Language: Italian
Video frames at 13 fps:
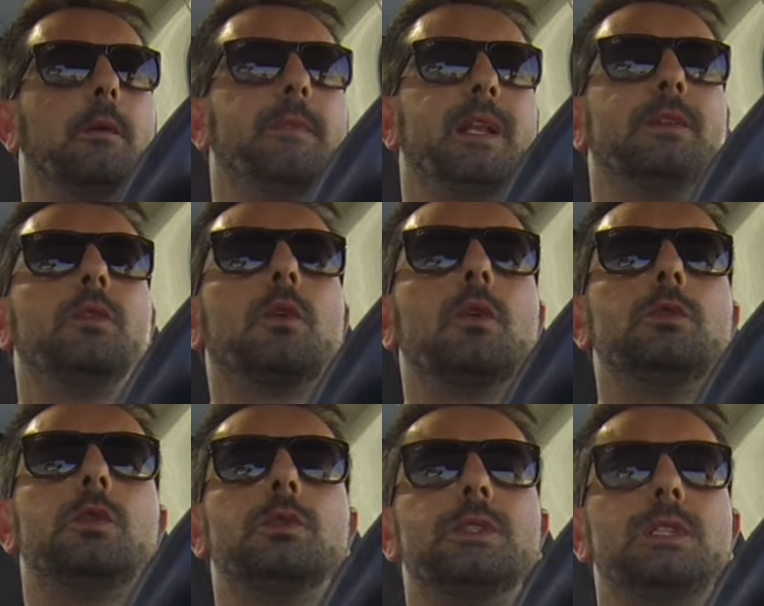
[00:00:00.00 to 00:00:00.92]
mi rendo
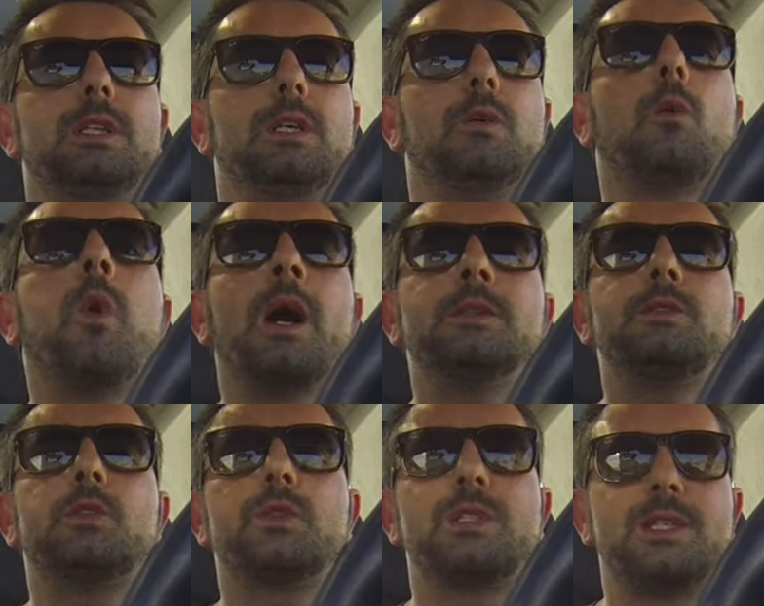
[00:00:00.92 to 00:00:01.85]
conto di
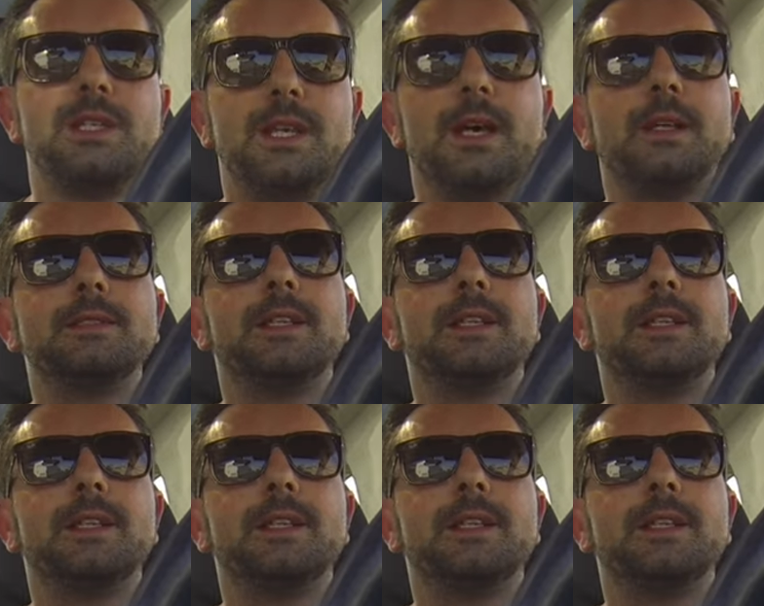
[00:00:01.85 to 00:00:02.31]
quanto sia